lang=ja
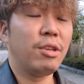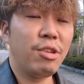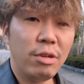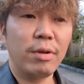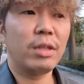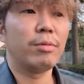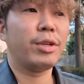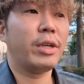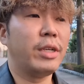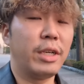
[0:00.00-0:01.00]
G1 でも
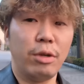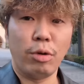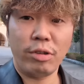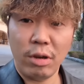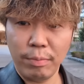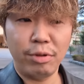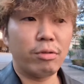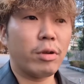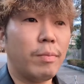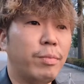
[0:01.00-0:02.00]
期待できるよこれ
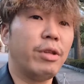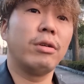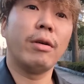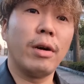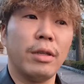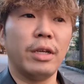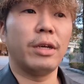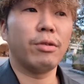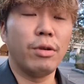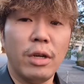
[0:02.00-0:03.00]
チャンピオンズカップ出るか分かんな
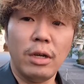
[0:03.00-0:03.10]
いけど